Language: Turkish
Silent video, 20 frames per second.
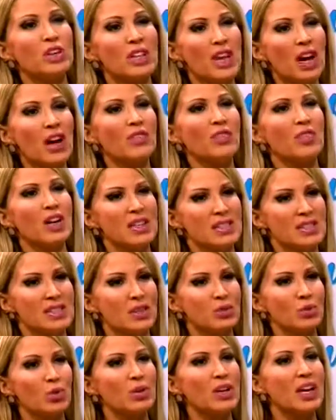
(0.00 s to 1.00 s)
yağ
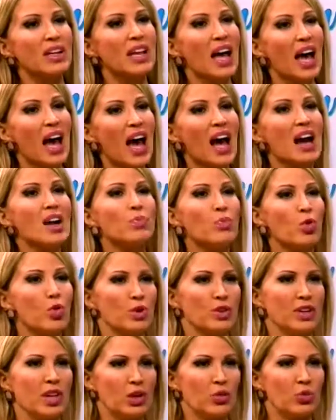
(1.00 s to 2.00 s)
fazlalığı olan her
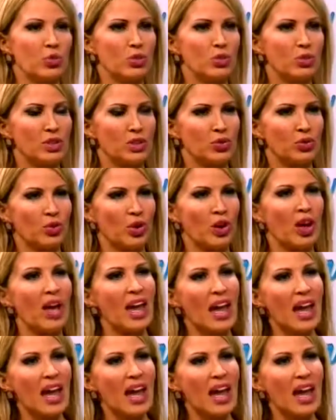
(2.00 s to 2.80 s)
bölgeye uygulanıyor.